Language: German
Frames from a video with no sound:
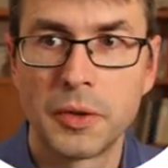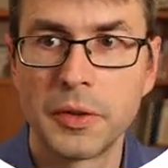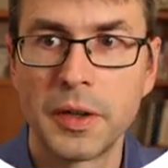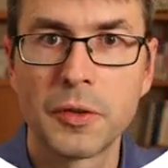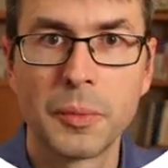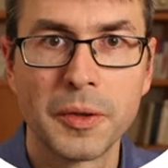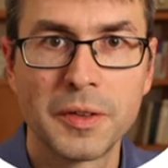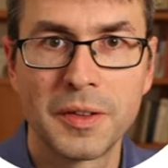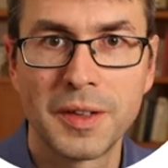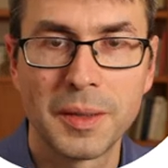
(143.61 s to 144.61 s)
Und dazu
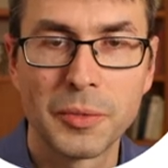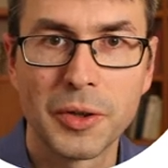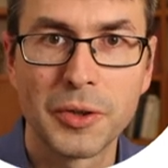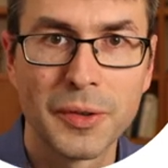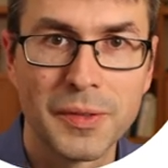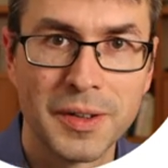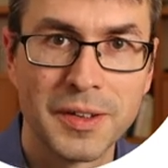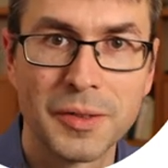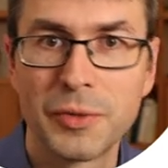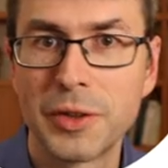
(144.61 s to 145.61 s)
möchte ich eben noch kurz in
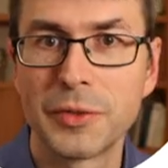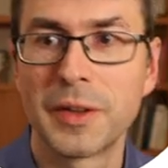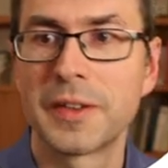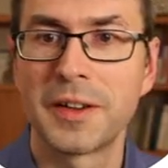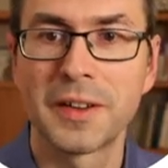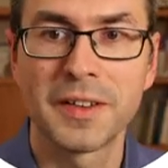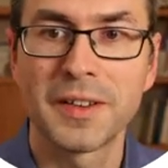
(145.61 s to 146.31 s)
diesem Video was sagen.